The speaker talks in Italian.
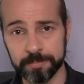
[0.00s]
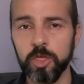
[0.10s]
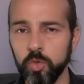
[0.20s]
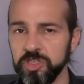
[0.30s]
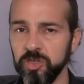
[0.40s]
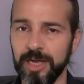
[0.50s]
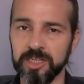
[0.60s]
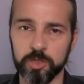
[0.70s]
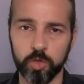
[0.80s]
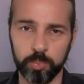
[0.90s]
In questo
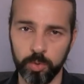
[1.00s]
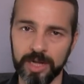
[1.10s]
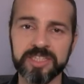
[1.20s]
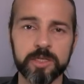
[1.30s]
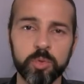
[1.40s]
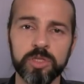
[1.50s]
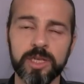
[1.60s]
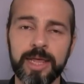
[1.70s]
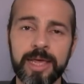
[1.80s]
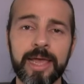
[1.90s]
caso può essere
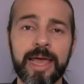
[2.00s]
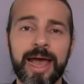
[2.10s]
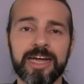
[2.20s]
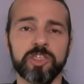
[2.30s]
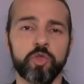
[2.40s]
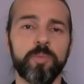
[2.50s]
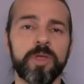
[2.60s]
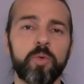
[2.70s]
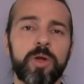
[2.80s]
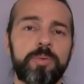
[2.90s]
utile
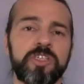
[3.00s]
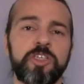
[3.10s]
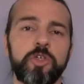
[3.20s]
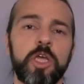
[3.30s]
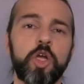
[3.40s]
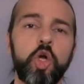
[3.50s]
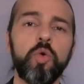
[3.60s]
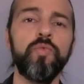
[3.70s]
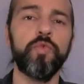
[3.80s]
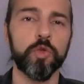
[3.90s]
assumere una posizione
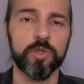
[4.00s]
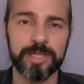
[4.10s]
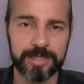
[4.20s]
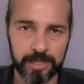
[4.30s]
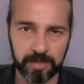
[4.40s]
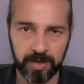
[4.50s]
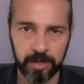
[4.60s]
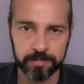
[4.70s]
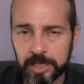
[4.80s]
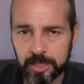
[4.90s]

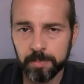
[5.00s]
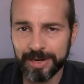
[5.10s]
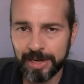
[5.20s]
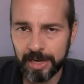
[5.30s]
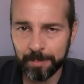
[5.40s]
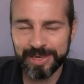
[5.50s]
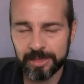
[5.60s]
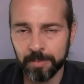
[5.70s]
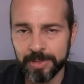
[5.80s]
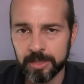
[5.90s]
confrontativa di parlare
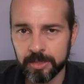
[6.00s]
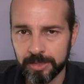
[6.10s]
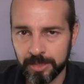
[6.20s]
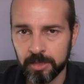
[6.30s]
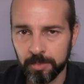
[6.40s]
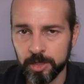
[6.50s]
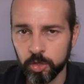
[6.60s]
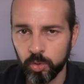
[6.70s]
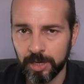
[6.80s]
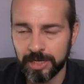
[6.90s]
apertamente,
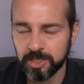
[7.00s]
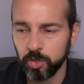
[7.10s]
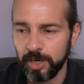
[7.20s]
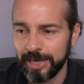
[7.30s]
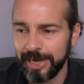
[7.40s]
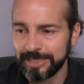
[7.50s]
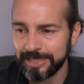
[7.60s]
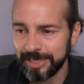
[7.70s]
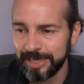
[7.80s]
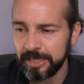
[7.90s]
direttamente con il ragazzo o la
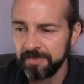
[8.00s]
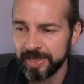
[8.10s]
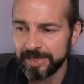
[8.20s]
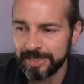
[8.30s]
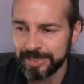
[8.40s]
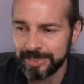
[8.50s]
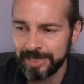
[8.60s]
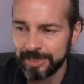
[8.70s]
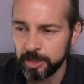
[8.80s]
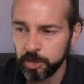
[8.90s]
ragazza dei difetti
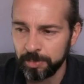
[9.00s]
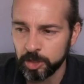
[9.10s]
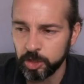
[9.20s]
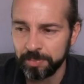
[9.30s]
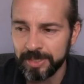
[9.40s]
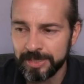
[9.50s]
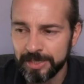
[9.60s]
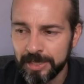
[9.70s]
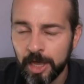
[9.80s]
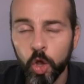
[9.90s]
estetici
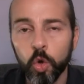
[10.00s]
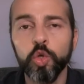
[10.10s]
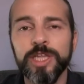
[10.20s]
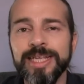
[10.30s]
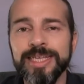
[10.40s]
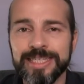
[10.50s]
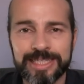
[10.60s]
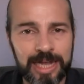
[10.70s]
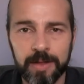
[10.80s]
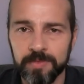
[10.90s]
percepiti o degli
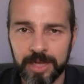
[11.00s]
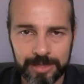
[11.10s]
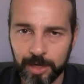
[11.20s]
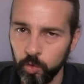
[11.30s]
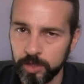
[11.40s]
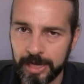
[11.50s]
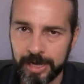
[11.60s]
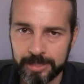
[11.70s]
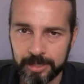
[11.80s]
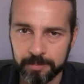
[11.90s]
standard
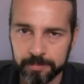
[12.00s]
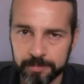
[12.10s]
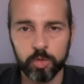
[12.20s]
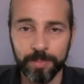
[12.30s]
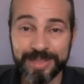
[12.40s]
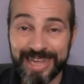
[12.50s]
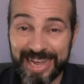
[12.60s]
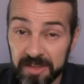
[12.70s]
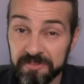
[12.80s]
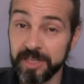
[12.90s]
agognati.
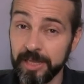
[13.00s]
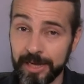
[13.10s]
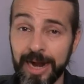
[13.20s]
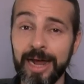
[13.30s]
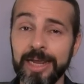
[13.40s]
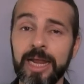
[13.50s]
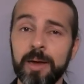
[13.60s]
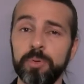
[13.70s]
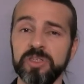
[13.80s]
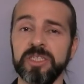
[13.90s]
Naturalmente eviterai la
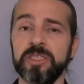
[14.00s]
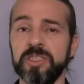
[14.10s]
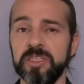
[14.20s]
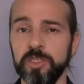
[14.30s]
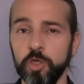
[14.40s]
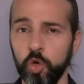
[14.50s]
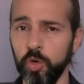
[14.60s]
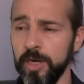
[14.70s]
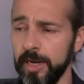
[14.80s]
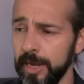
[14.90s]

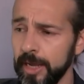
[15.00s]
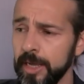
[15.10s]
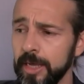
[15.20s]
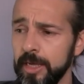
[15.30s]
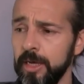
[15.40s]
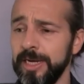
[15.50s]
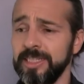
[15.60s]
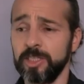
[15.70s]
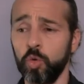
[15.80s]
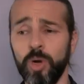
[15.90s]
posizione eh,
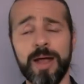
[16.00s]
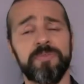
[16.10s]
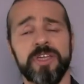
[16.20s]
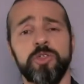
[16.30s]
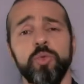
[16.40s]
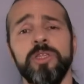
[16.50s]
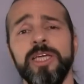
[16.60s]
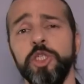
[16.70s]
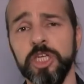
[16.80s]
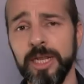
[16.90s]
rassicurante
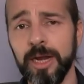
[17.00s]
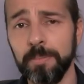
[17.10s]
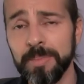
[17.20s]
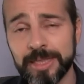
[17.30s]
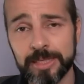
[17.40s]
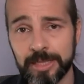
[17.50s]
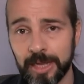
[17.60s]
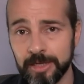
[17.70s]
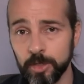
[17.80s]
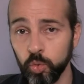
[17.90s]
assunta generalmente
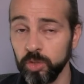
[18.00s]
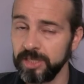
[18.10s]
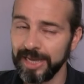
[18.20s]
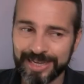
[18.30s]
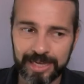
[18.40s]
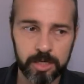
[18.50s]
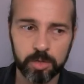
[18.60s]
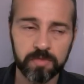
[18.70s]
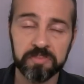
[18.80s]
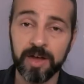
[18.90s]
dagli adulti e che
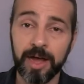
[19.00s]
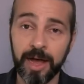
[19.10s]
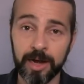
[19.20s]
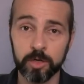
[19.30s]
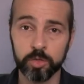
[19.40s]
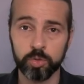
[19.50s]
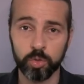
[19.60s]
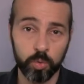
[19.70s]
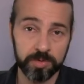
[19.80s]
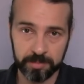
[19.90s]
non fa
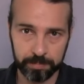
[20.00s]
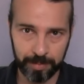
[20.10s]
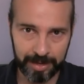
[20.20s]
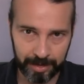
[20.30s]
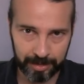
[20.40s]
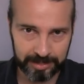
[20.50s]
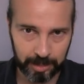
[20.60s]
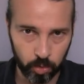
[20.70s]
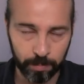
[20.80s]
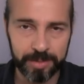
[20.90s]
altro, sebbene
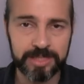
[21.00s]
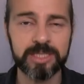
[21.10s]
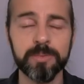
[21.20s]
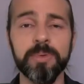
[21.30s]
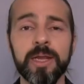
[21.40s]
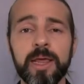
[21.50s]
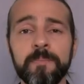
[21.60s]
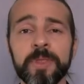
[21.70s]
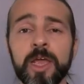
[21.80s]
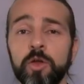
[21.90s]
sia
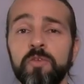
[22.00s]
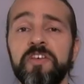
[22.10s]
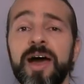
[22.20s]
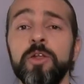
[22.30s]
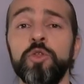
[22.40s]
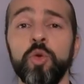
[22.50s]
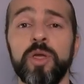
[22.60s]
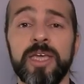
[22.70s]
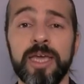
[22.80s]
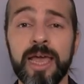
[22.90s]
comprensibile, non fa
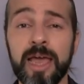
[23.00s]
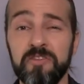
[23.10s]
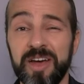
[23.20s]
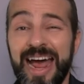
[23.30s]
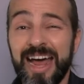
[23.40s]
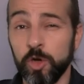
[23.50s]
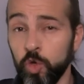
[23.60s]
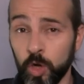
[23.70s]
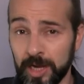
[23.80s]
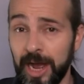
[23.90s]
altro che far
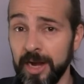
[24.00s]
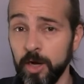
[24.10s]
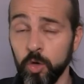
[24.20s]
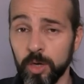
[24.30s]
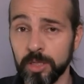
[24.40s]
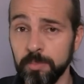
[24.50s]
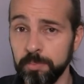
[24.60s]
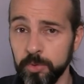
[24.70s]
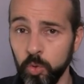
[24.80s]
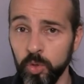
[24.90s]
arroccare ancora di
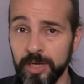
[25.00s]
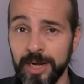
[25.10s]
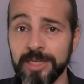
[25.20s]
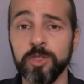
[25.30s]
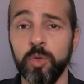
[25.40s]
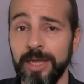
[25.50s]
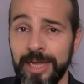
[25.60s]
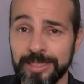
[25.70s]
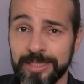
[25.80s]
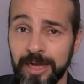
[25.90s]
più il ragazzo o la
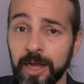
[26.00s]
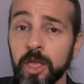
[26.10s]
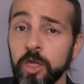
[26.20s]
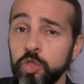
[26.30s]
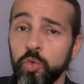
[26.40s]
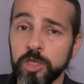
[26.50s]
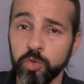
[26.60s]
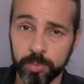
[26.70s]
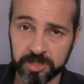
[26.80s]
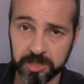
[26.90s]
ragazza sulle
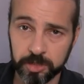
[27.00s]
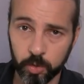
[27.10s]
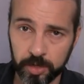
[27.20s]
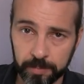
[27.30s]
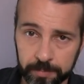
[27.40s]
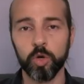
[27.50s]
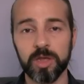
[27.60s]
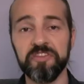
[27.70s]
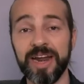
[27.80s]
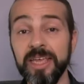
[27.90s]
sue posizioni. Quello
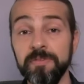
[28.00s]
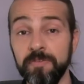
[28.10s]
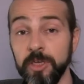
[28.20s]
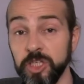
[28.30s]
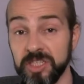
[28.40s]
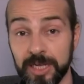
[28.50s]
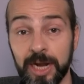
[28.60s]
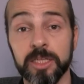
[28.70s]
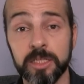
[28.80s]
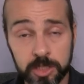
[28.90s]
che farà invece
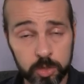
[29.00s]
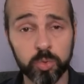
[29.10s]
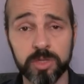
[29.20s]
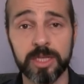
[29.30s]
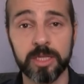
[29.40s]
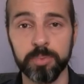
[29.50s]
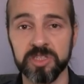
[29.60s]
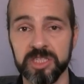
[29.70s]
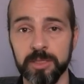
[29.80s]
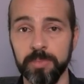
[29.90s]
sarà di discutere di
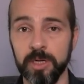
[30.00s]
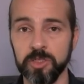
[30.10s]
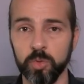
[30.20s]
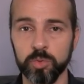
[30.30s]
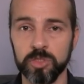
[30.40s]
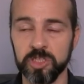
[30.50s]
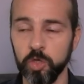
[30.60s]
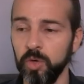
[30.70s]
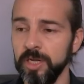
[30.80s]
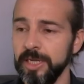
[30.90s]
possibili
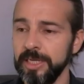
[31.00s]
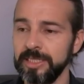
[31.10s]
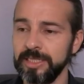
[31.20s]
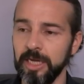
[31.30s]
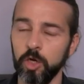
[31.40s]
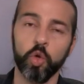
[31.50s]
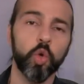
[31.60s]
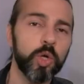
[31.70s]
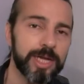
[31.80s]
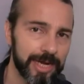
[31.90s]
soluzioni che siano
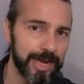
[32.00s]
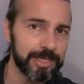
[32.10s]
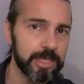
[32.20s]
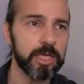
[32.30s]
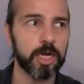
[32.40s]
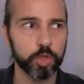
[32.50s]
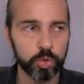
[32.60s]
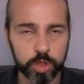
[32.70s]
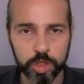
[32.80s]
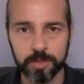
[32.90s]
concrete,
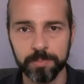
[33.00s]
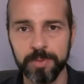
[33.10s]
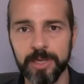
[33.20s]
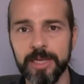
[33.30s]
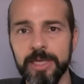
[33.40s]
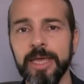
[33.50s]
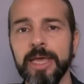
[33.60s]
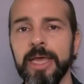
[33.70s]
raggiungibili